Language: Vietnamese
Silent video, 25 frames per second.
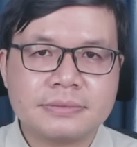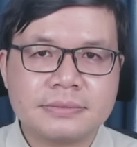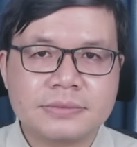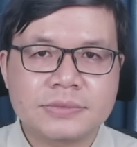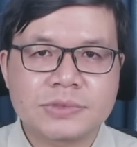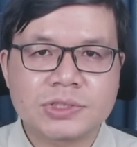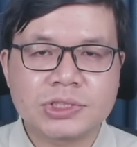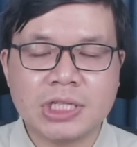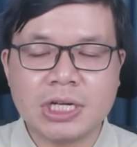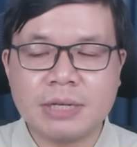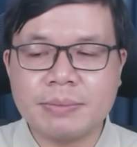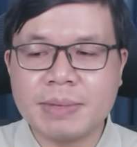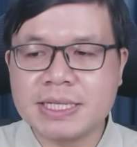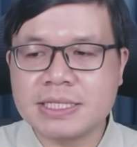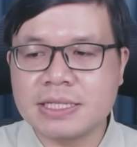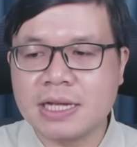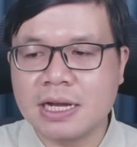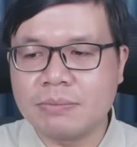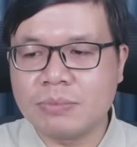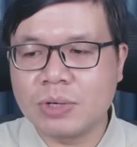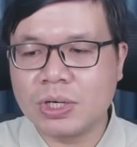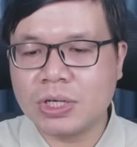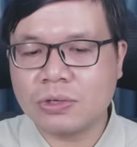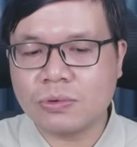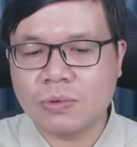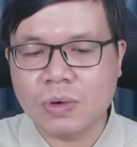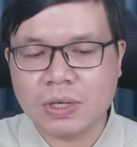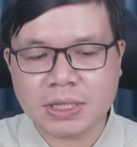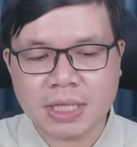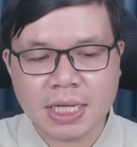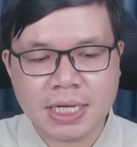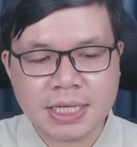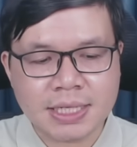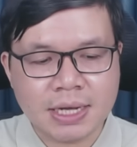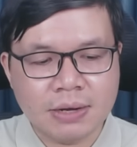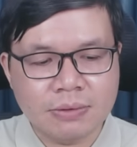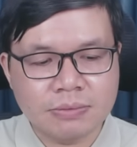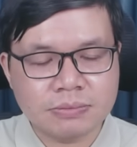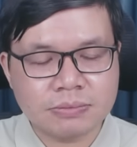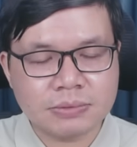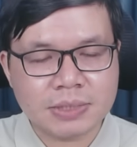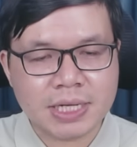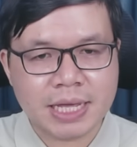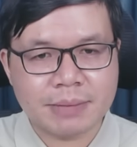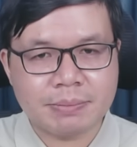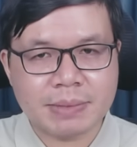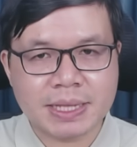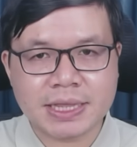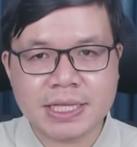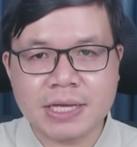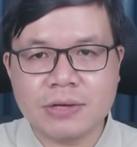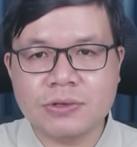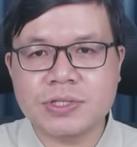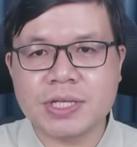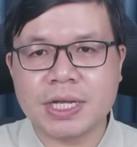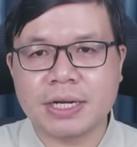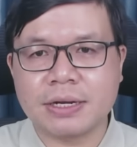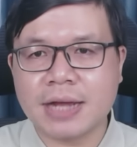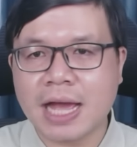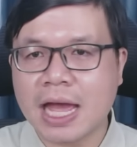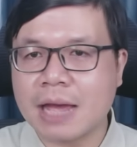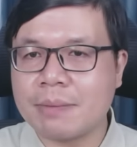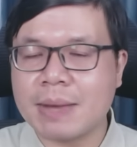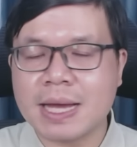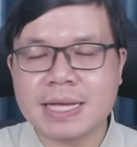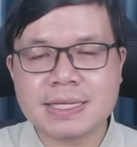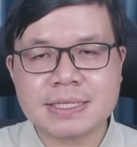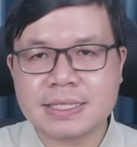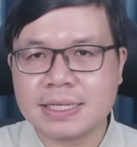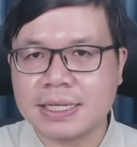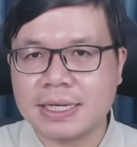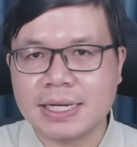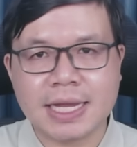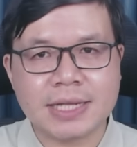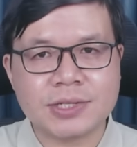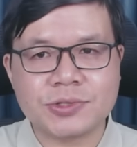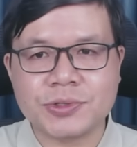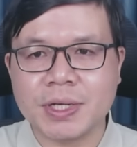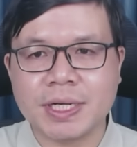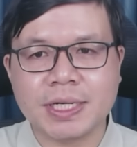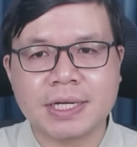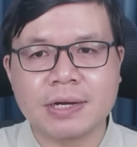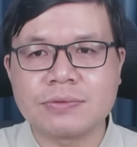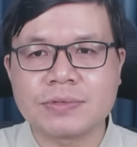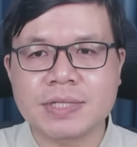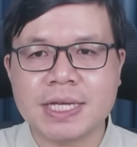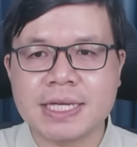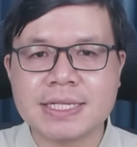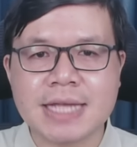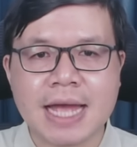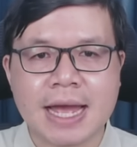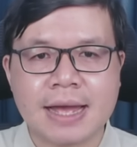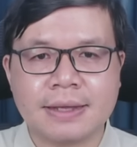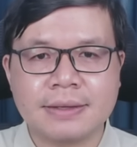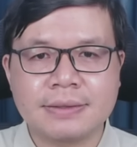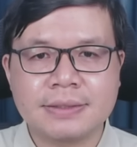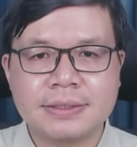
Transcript: Cho nên bây giờ một cái cuộc tấn công để mà tiêu diệt được Hamas là chuyện không dễ dàng.